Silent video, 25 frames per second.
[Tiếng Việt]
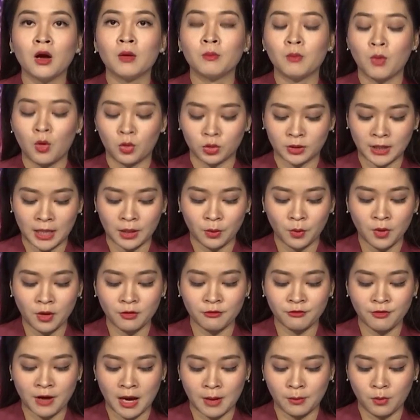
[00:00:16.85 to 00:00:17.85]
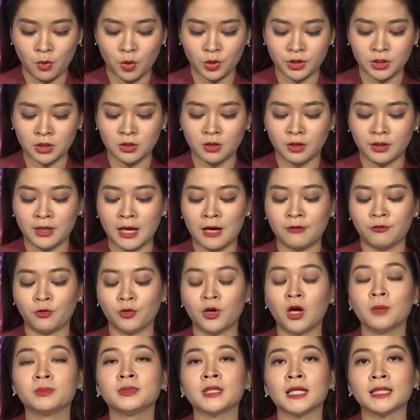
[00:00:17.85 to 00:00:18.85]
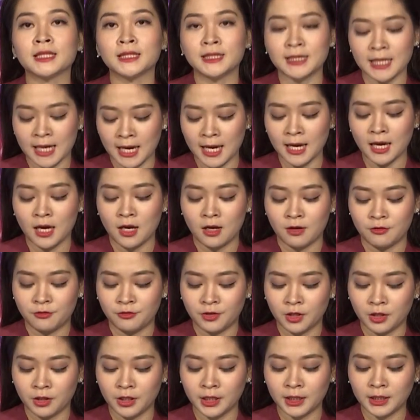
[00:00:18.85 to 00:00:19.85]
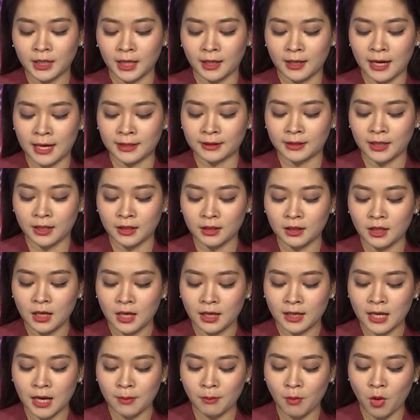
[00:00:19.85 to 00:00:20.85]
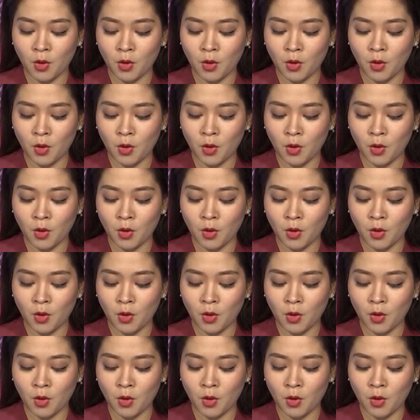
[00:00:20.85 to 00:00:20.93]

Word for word: Bộ Tài nguyên và Môi trường đã phối hợp chặt chẽ với tỉnh Hà Tĩnh, các